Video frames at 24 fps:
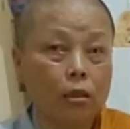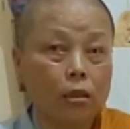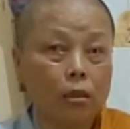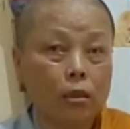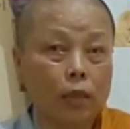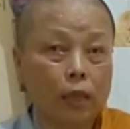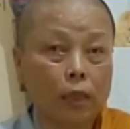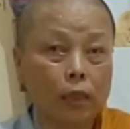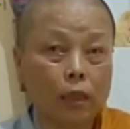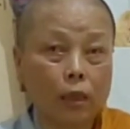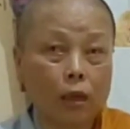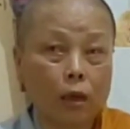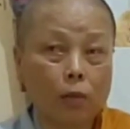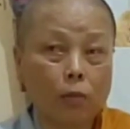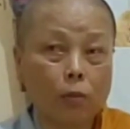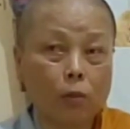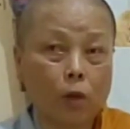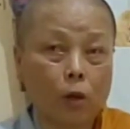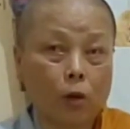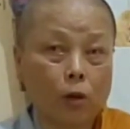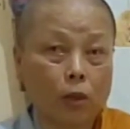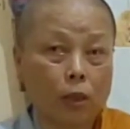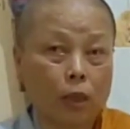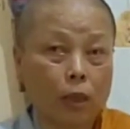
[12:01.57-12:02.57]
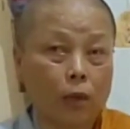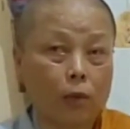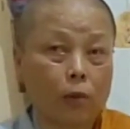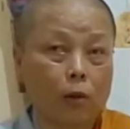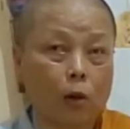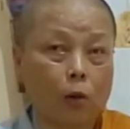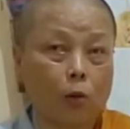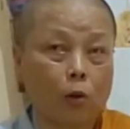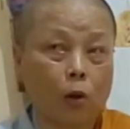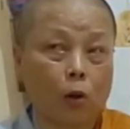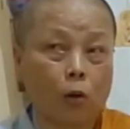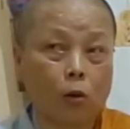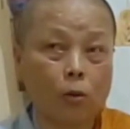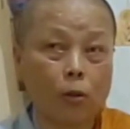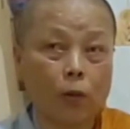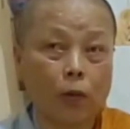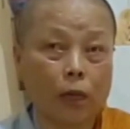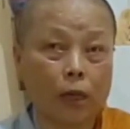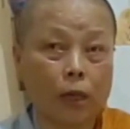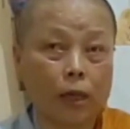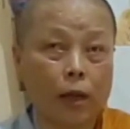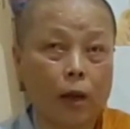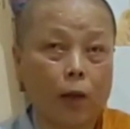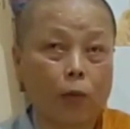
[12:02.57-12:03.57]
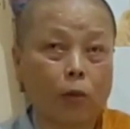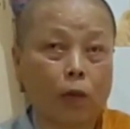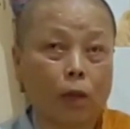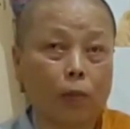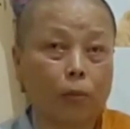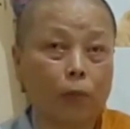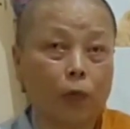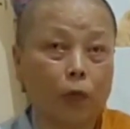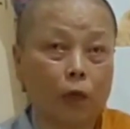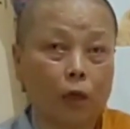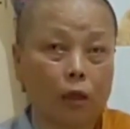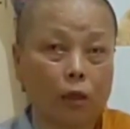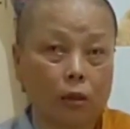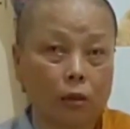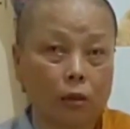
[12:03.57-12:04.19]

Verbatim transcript: Là người ta không đòi hỏi mà là cái đầu năm nữa.